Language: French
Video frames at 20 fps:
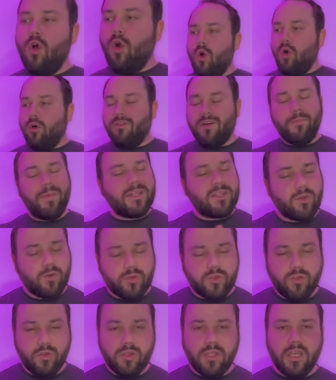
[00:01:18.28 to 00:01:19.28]
On va pas se
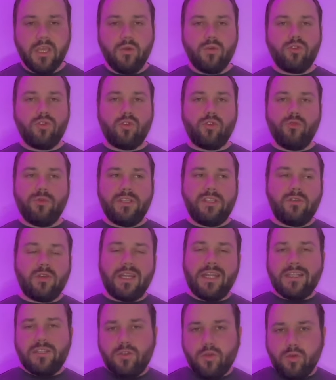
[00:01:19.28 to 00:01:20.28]
concentrer aujourd'hui sur
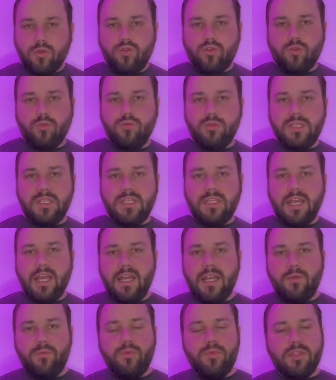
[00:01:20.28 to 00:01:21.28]
la structure
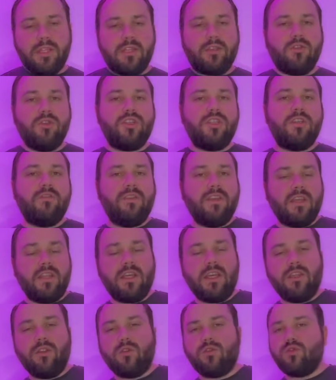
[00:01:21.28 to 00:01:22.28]
musicale, peut-être que j'y
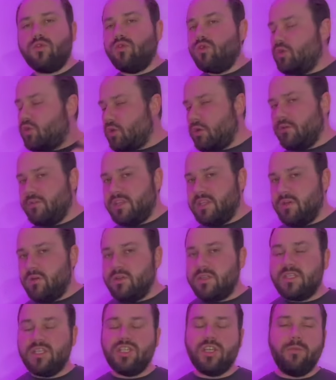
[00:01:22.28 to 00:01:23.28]
viendrai dans une autre
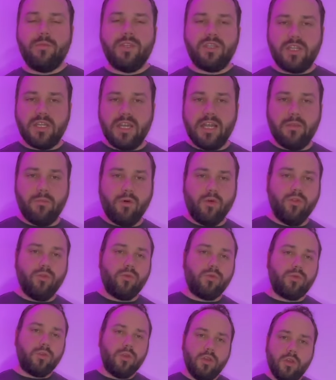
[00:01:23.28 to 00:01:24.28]
vidéo si jamais j'ai de la demande,
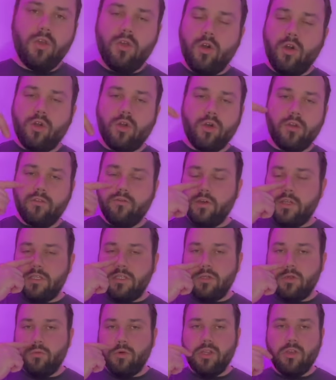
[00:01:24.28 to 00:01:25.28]
donc encore une fois,
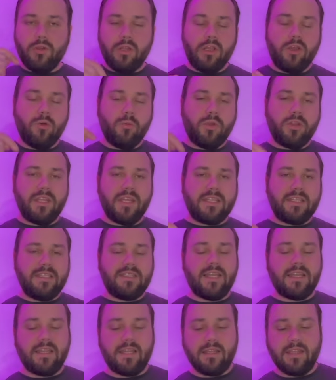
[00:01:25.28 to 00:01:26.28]
dis-le moi dans les commentaires si
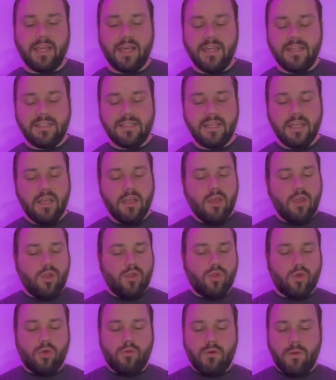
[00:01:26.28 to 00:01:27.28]
ça t'intéresse.
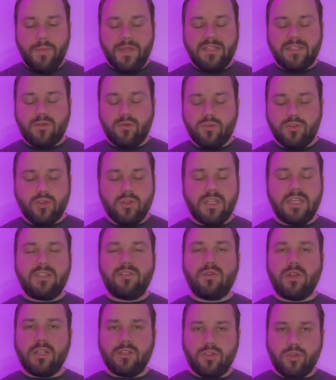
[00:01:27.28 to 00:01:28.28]
Donc on va pas se concentrer
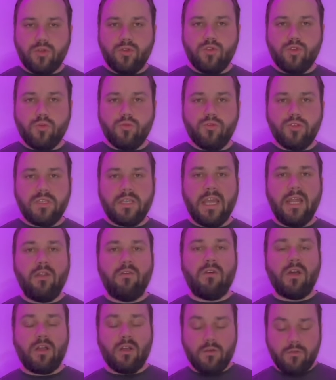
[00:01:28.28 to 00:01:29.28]
sur la structure musicale, on
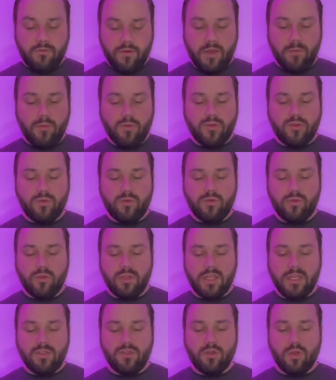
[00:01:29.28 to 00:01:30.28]
va vraiment se
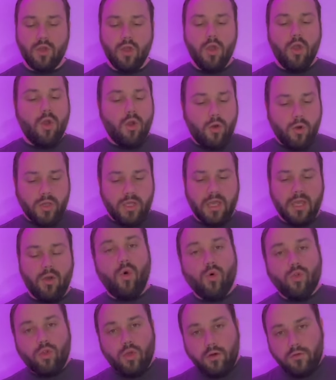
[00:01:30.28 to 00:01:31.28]
concentrer sur OK,
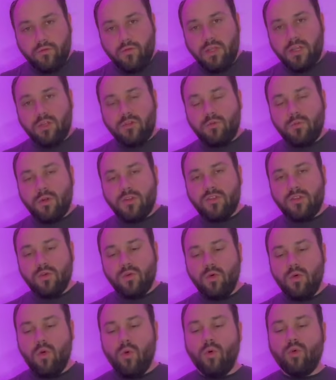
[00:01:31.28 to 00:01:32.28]
on envoie notre
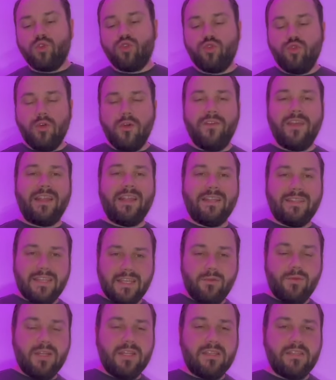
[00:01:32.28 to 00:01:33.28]
morceau, on joue avec les
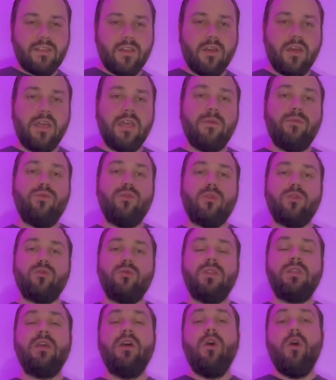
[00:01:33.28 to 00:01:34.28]
equaliseurs et puis
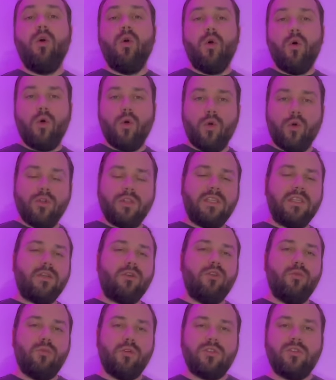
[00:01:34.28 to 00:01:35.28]
ensuite on retire
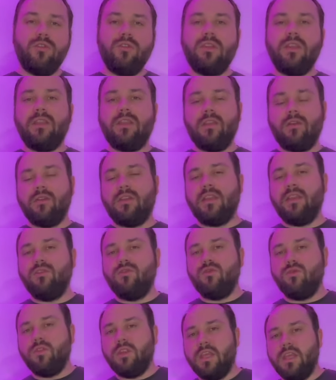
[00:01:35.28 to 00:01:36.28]
le morceau qui était en train de
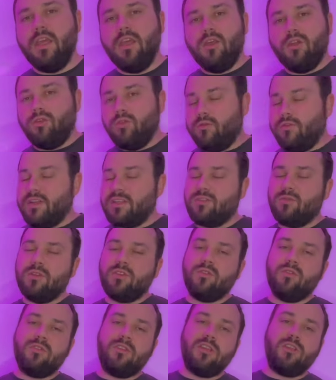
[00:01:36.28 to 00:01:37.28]
tourner de façon à
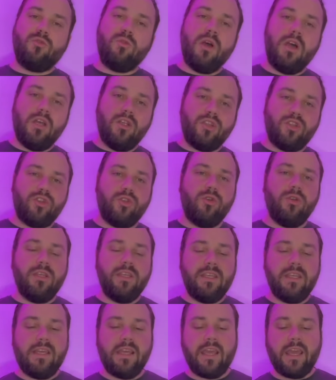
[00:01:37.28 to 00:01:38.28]
ce que ce soit
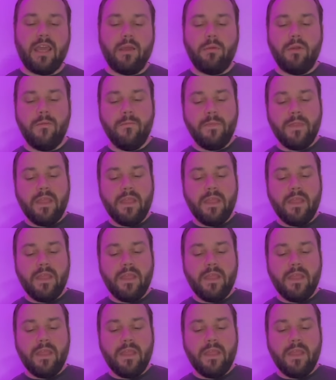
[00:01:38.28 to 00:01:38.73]
joli et agréable.